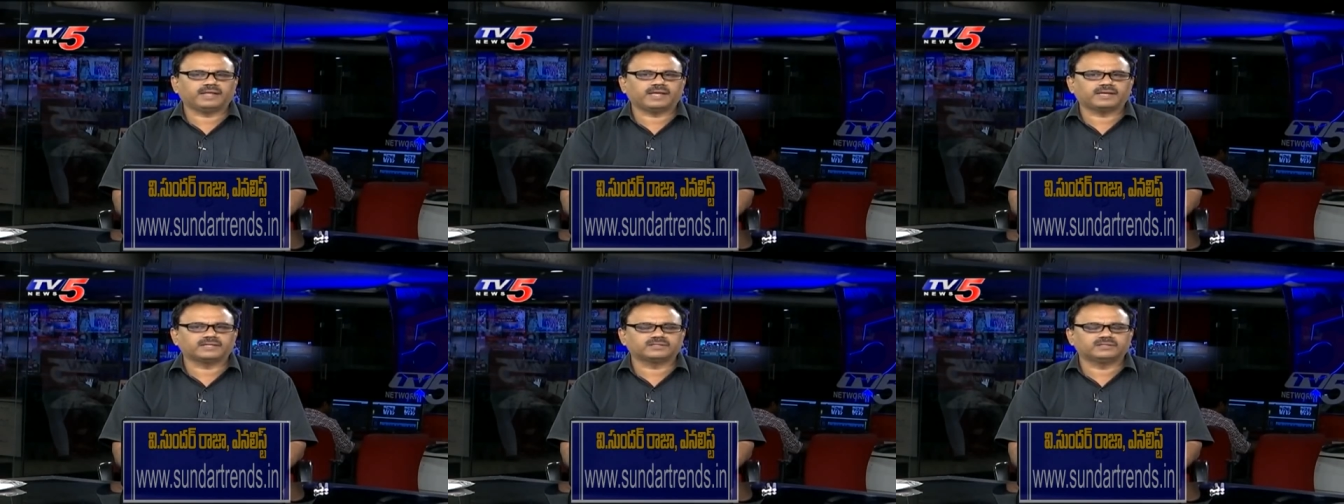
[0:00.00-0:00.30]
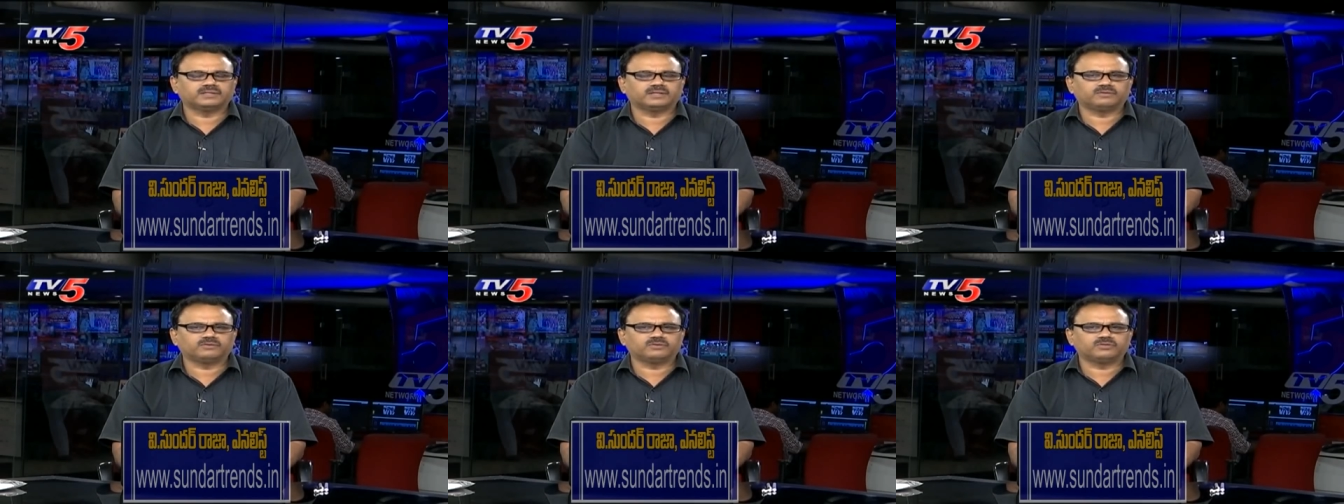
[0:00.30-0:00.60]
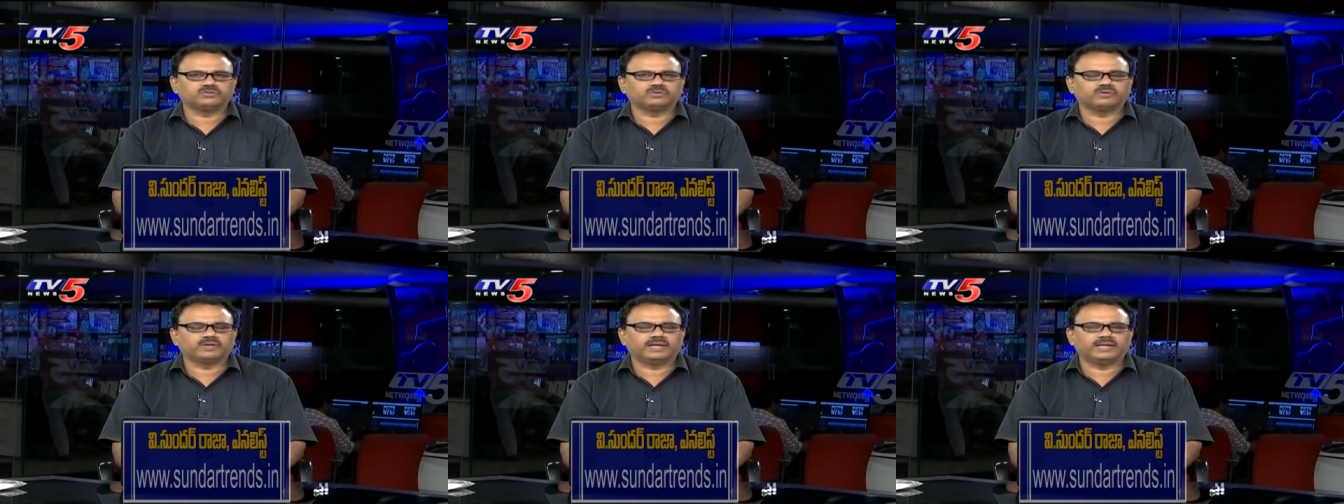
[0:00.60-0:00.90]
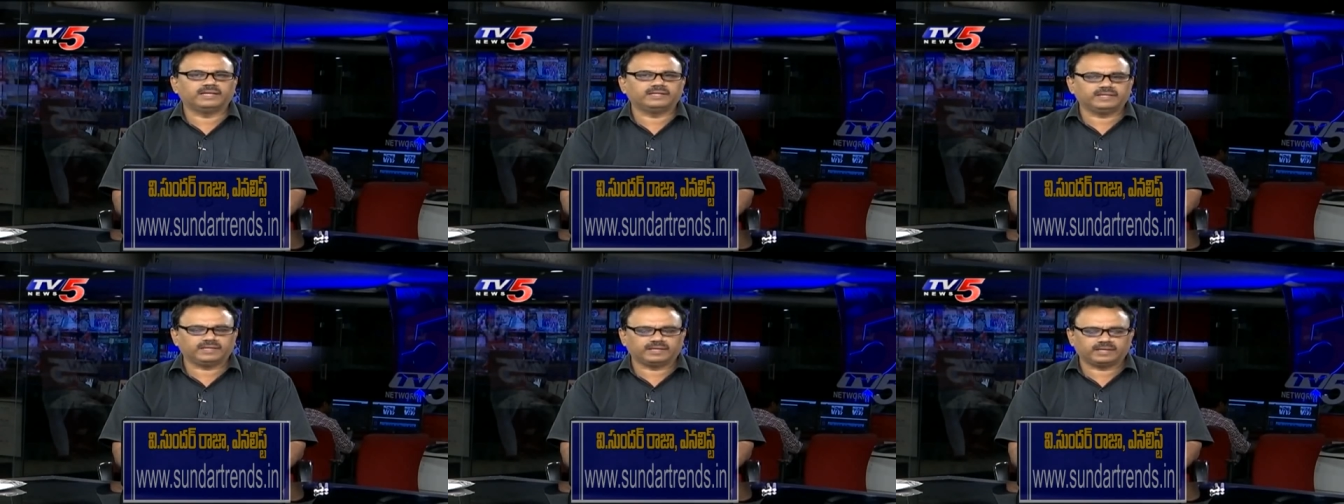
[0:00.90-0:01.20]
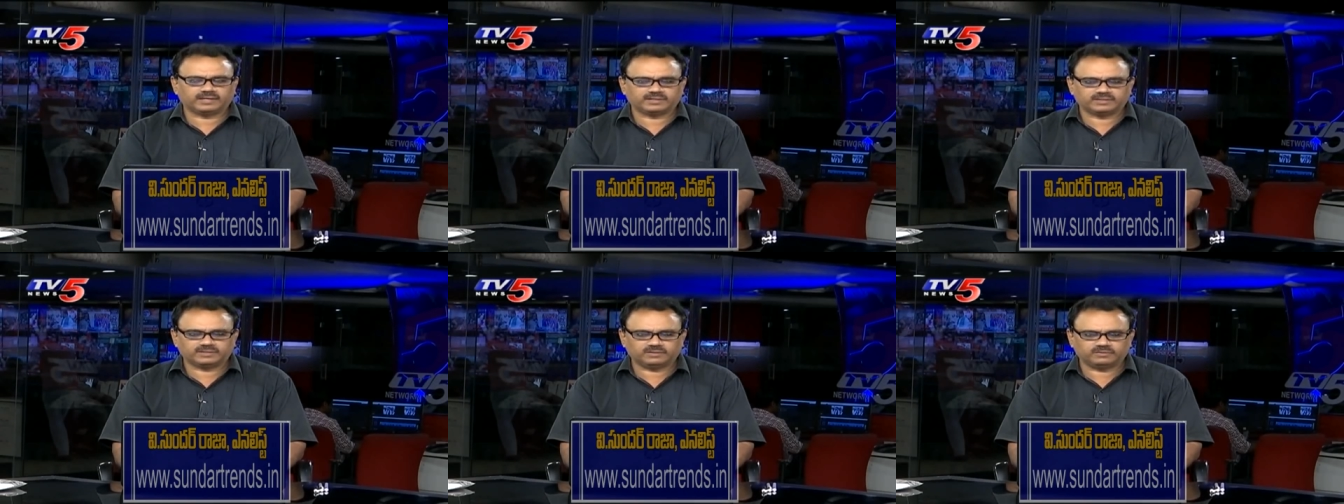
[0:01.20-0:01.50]
రియాక్షన్ అనుకోవచ్చు ఒక హెల్తీ
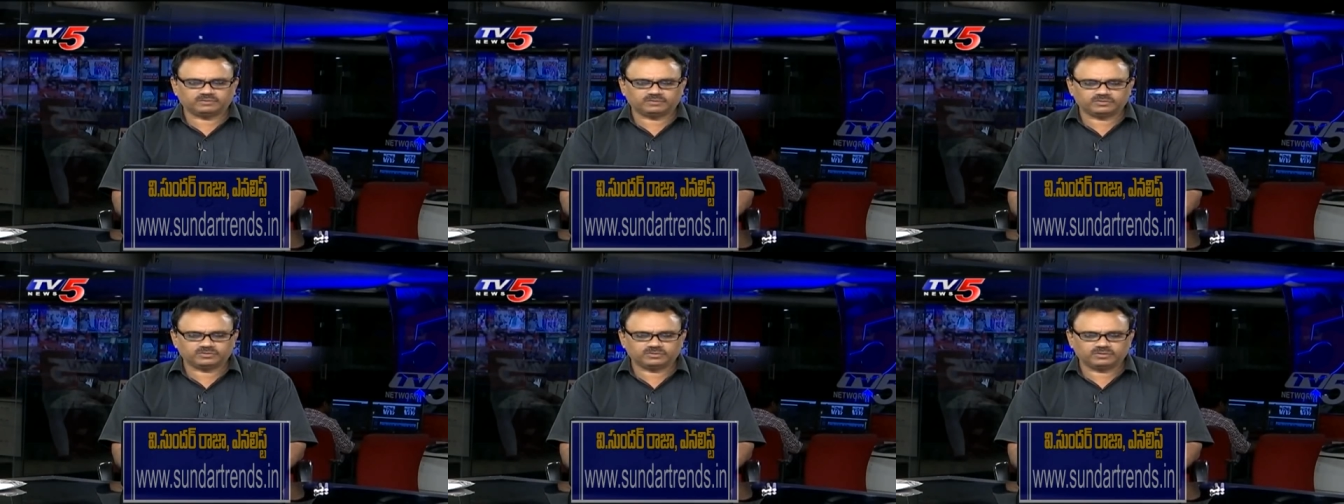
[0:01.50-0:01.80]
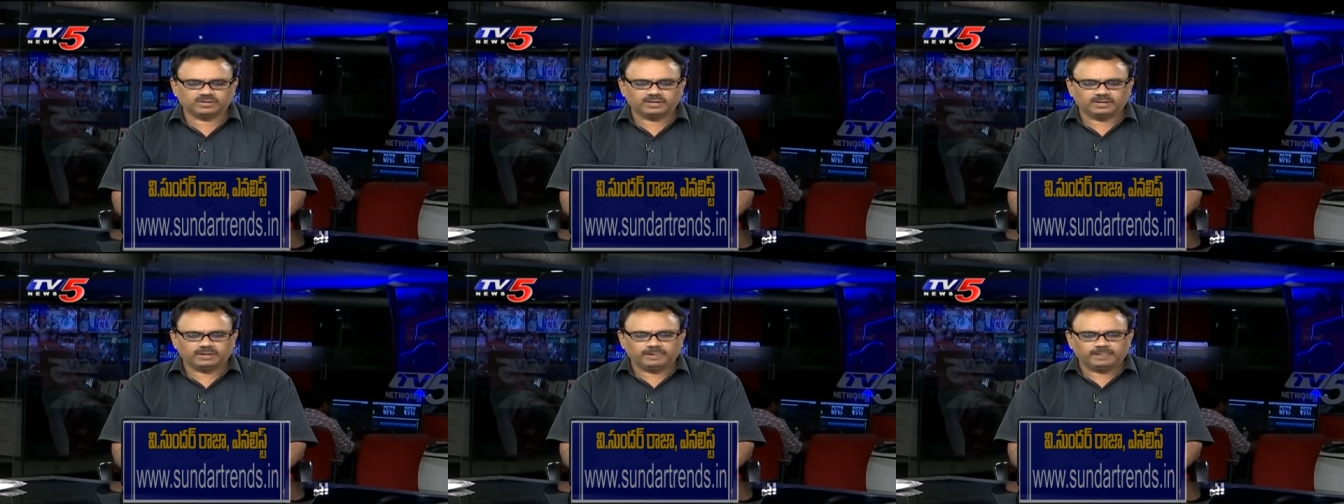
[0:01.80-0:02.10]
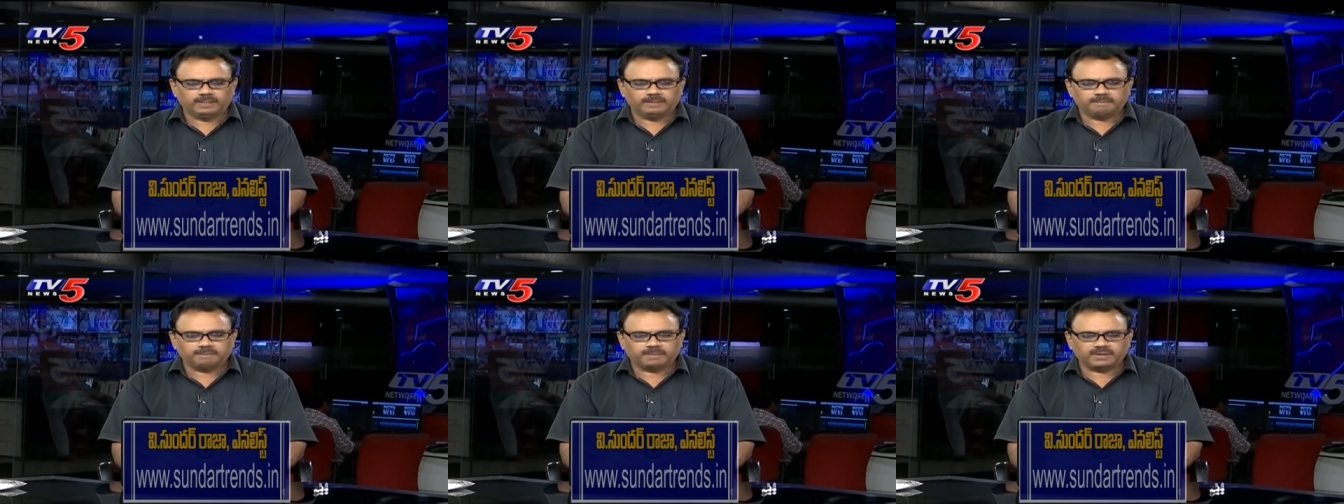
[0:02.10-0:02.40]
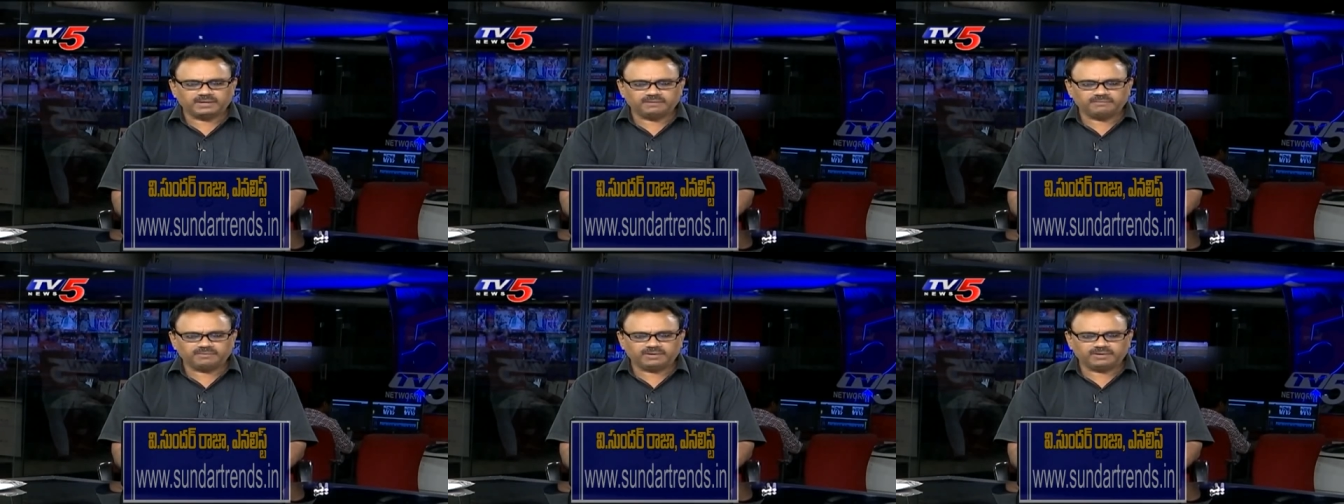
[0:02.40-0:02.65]
కరెక్షన్ అనుకోవచ్చు పన్నెండు